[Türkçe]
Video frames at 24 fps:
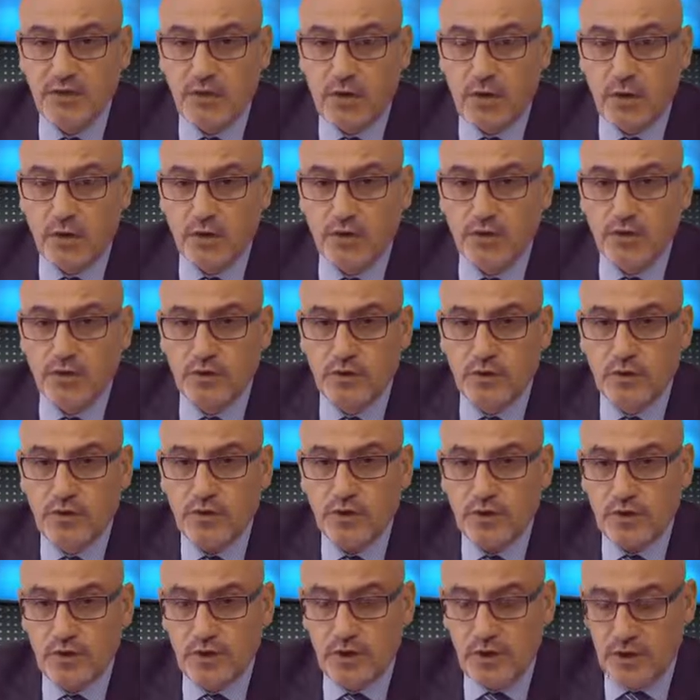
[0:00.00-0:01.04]

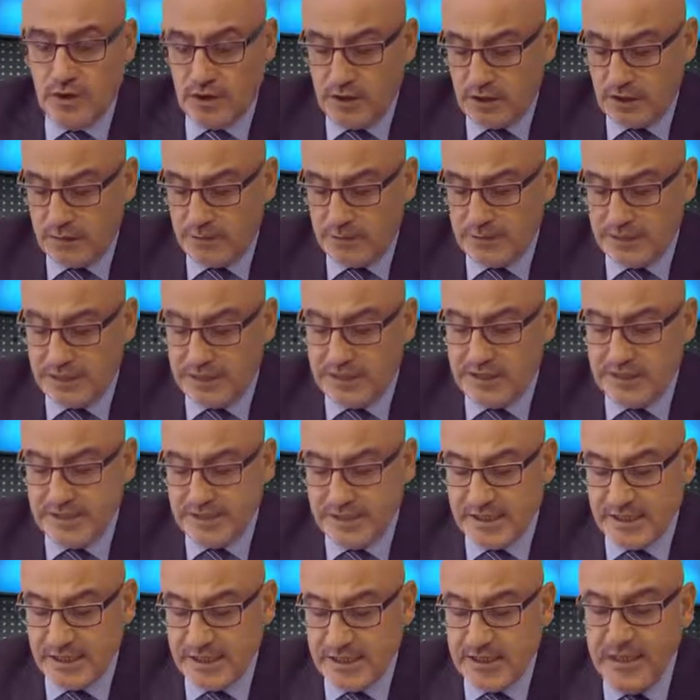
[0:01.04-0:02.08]
olduğu e,
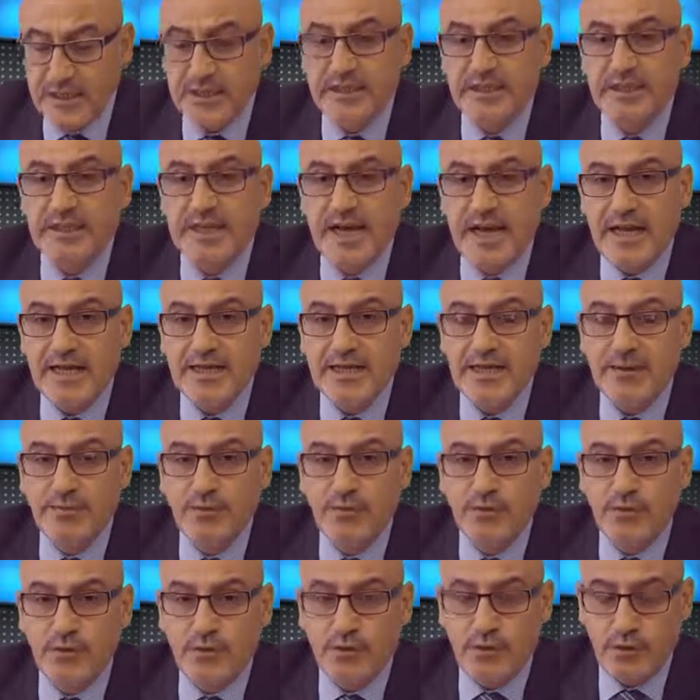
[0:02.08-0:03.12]
bilgisi
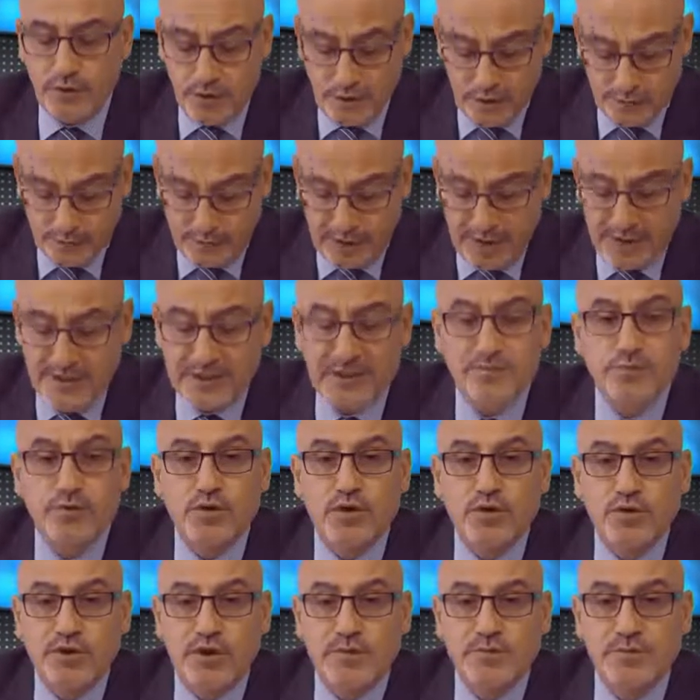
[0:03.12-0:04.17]
geldi. Bunu e, manşet
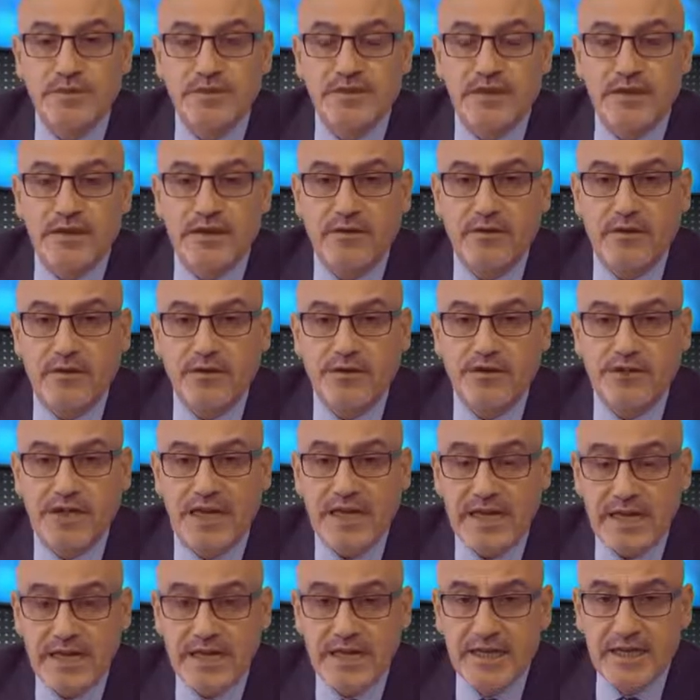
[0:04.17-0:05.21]
programımızdan
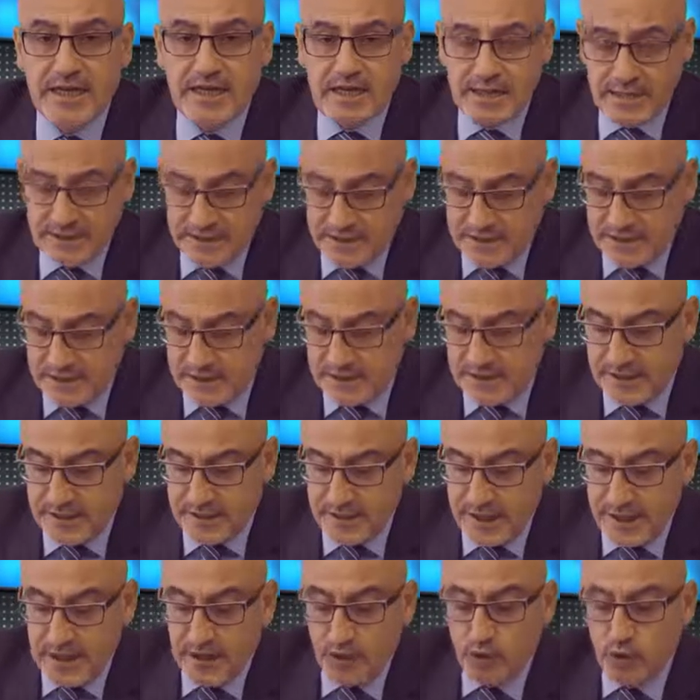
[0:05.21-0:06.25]
önce
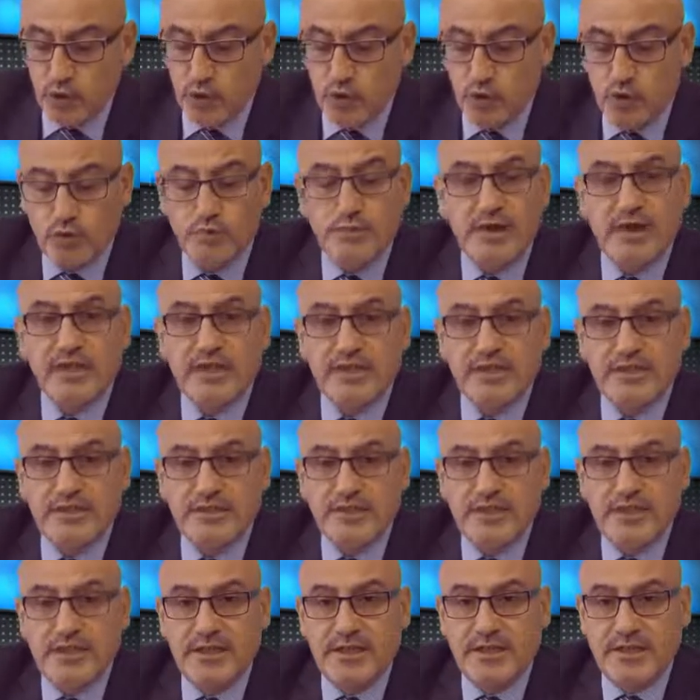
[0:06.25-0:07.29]
sizlere duyurmak
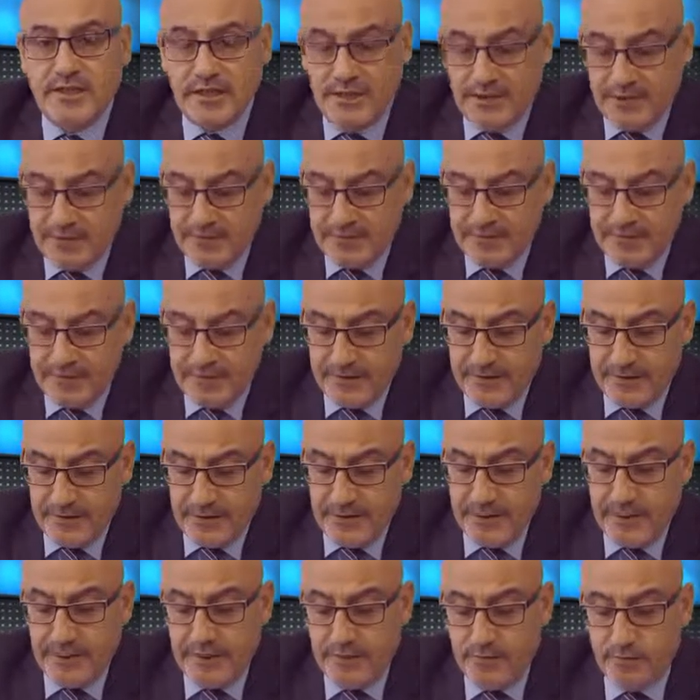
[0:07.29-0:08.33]
istedik.
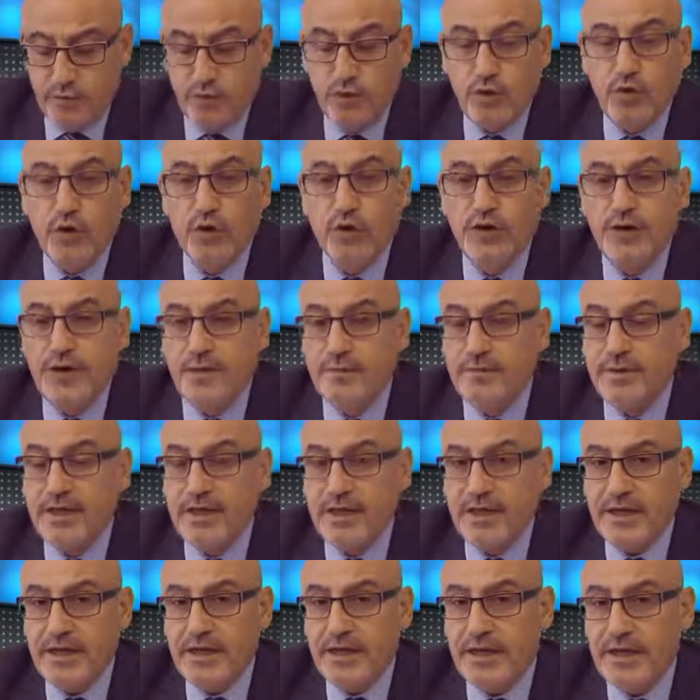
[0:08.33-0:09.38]
E, bu önemli
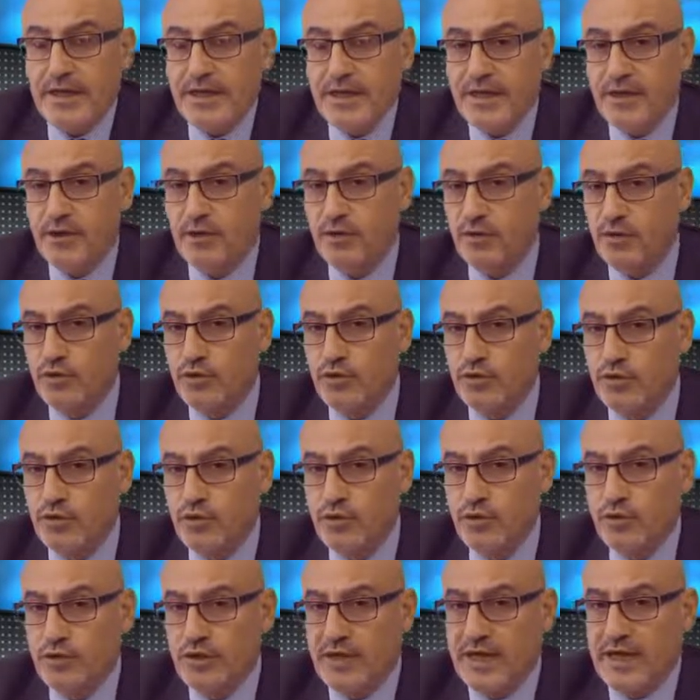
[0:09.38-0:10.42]
e, gündü
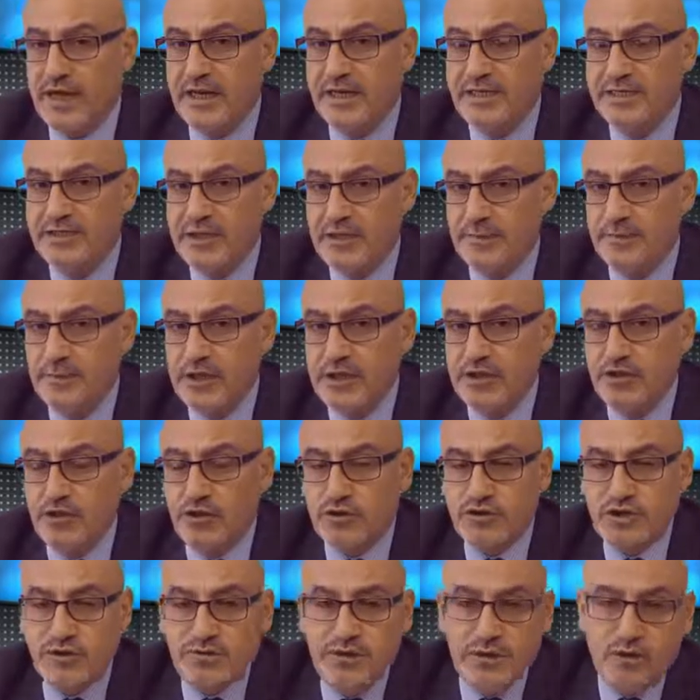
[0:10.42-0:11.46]
bugün değerli izleyen
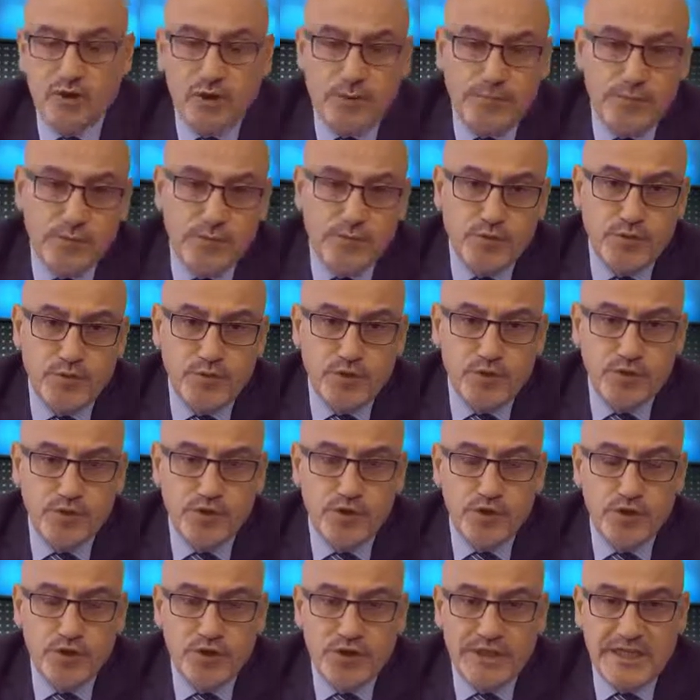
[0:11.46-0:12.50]
birçok sivil toplum
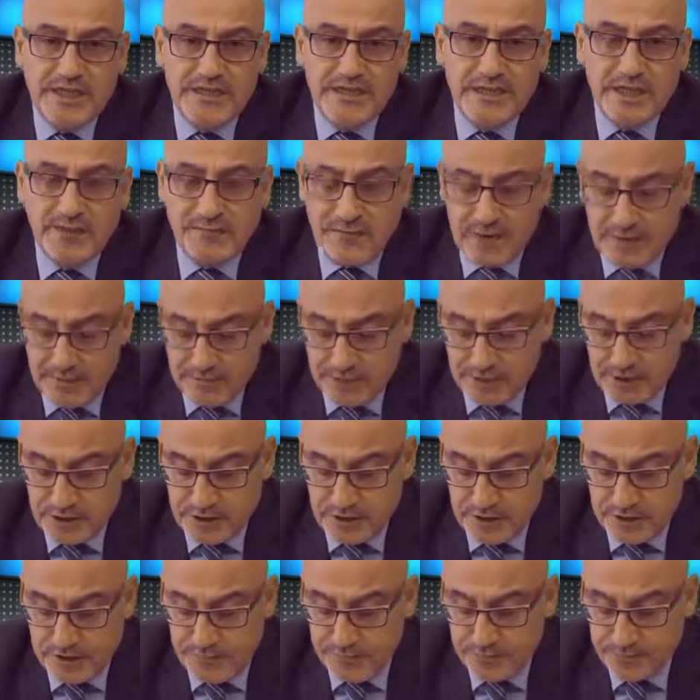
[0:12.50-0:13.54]
kuruluşu destek
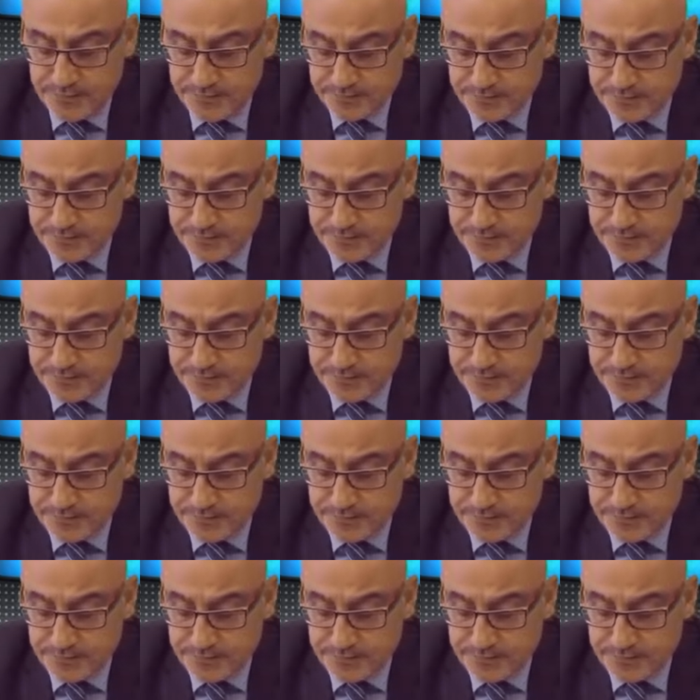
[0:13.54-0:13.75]
vermişti.